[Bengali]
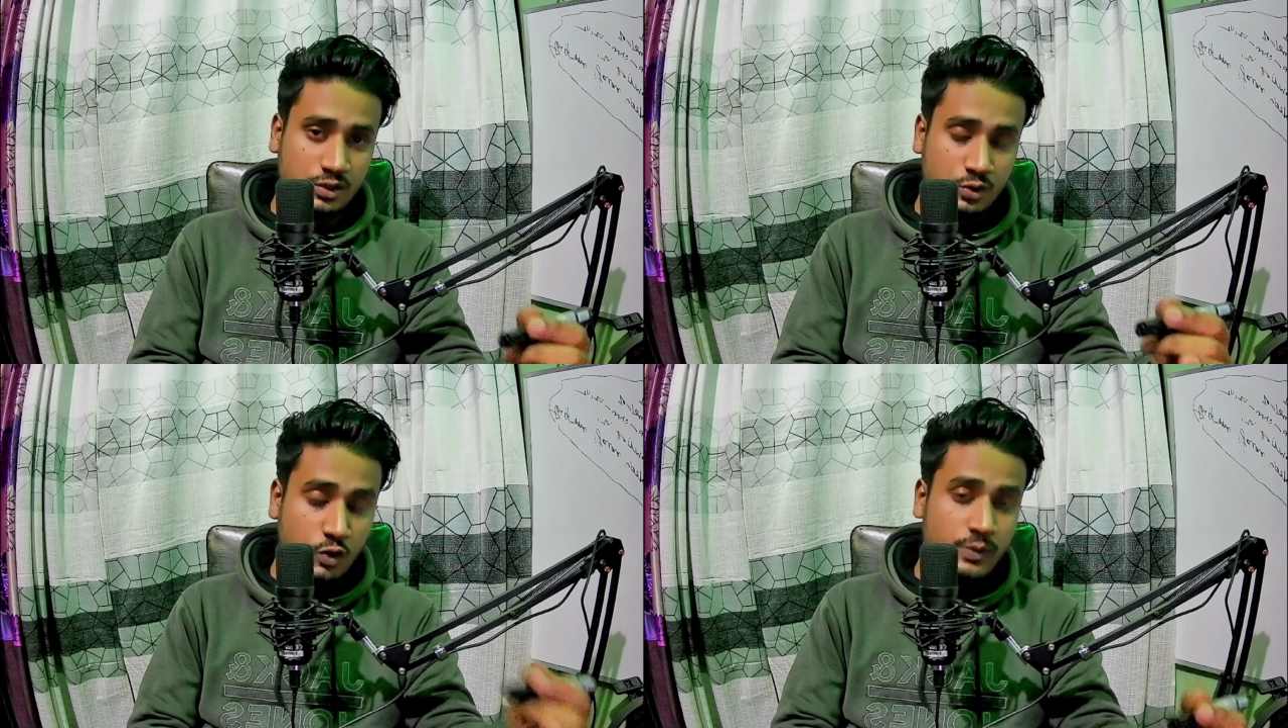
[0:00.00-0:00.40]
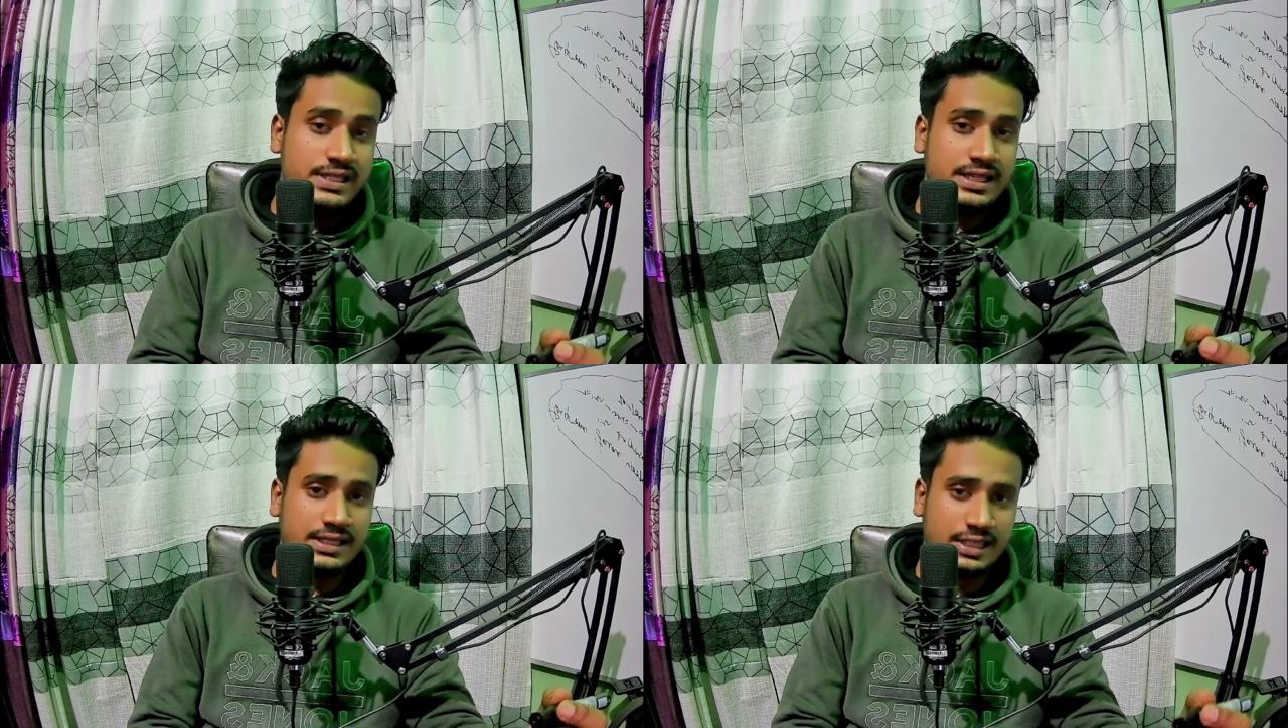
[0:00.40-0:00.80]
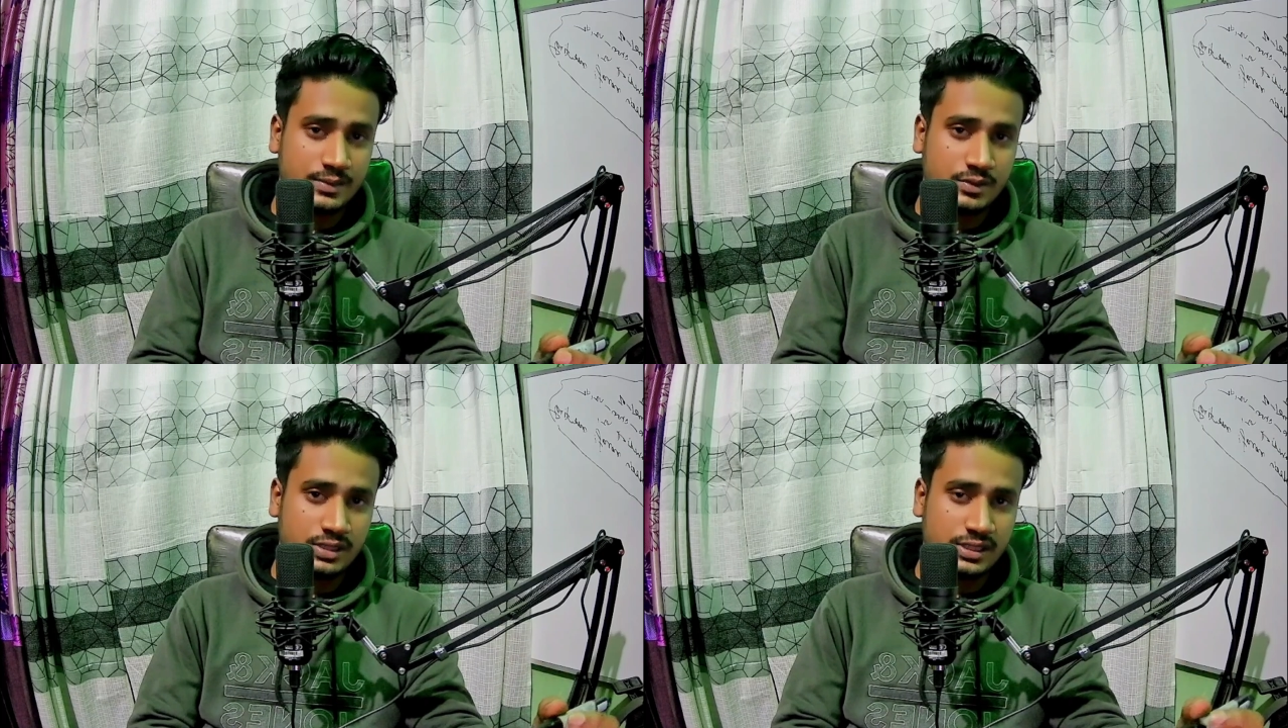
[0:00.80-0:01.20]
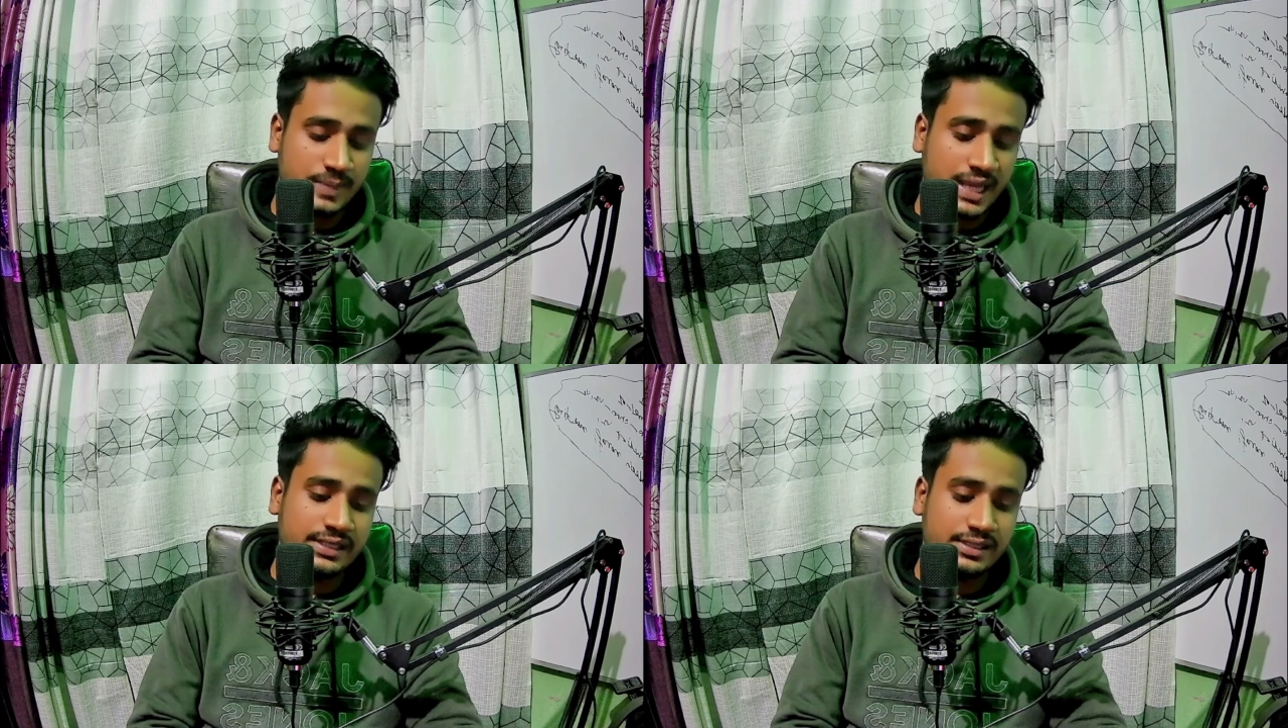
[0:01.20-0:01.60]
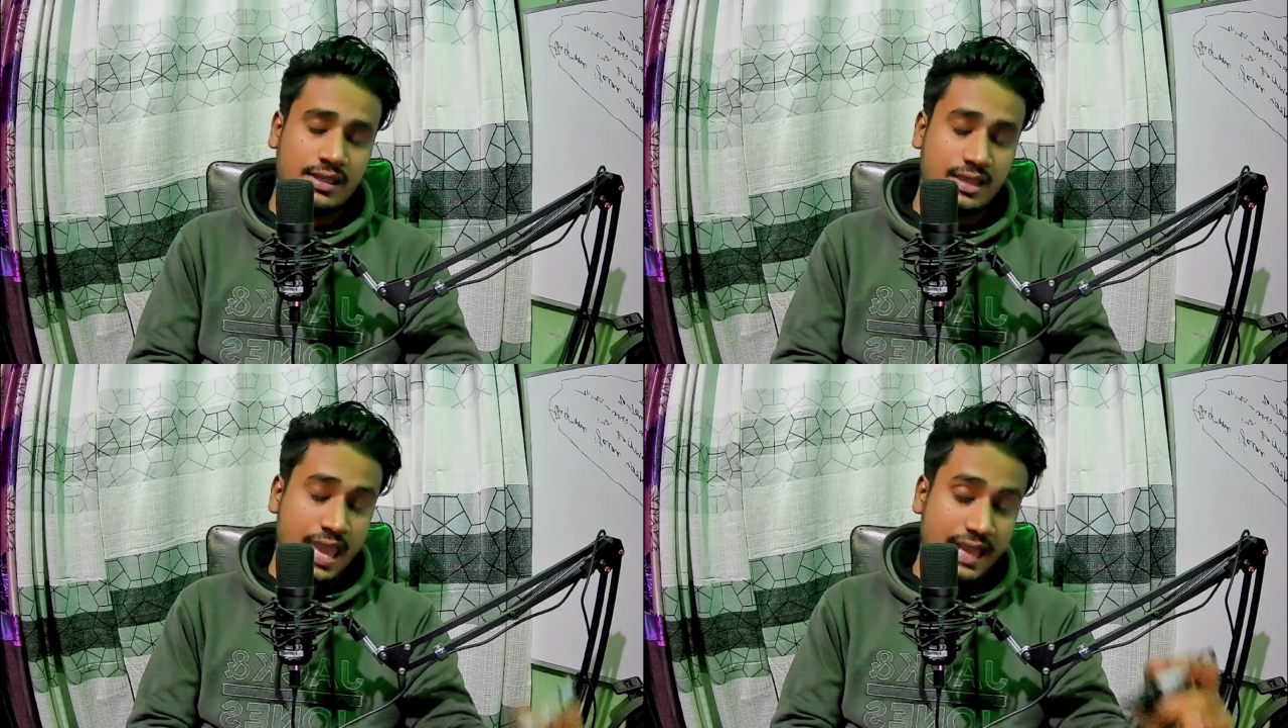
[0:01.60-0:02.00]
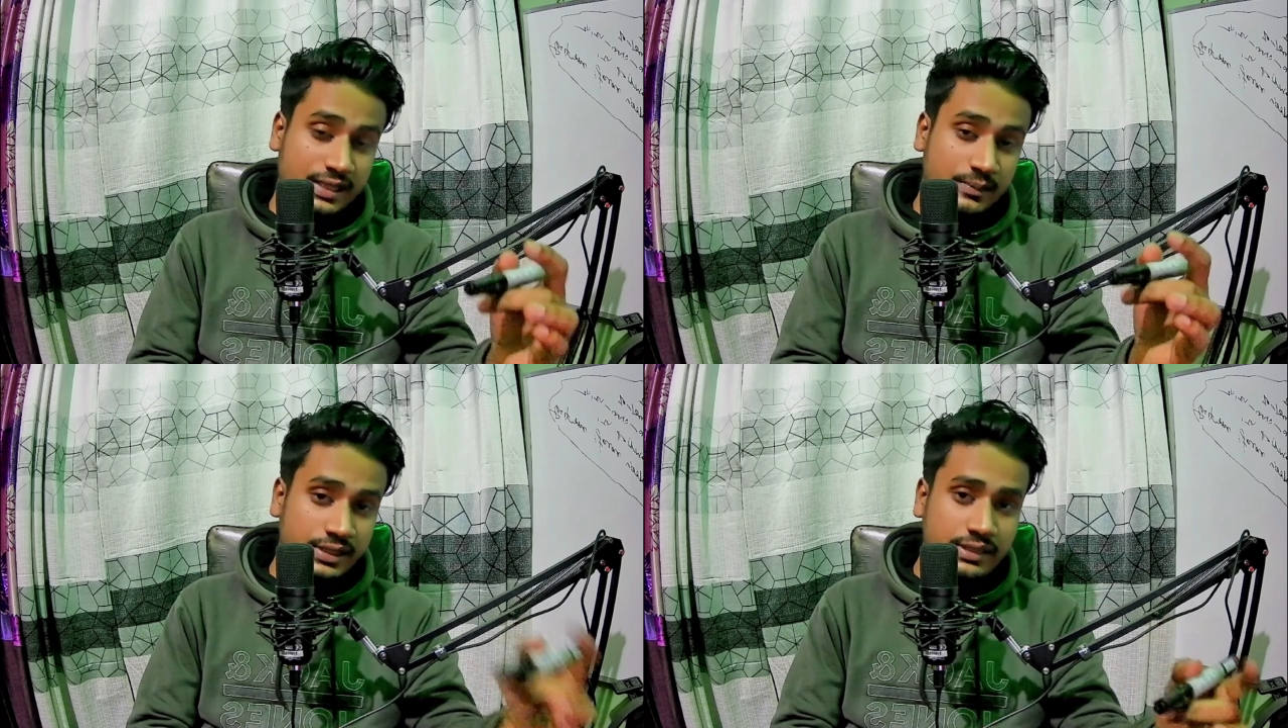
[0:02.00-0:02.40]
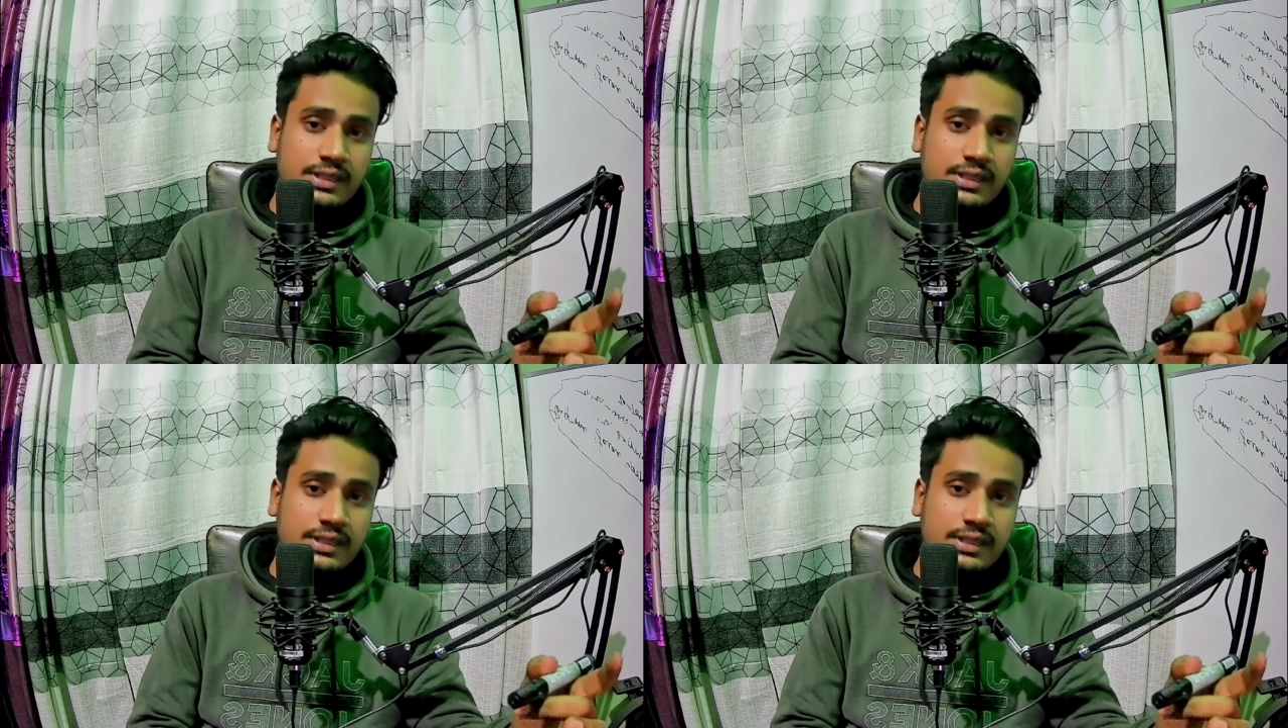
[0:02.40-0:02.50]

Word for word: ক্ষোভের জায়গা থেকে বলতেছি ভাই একটা মিটিং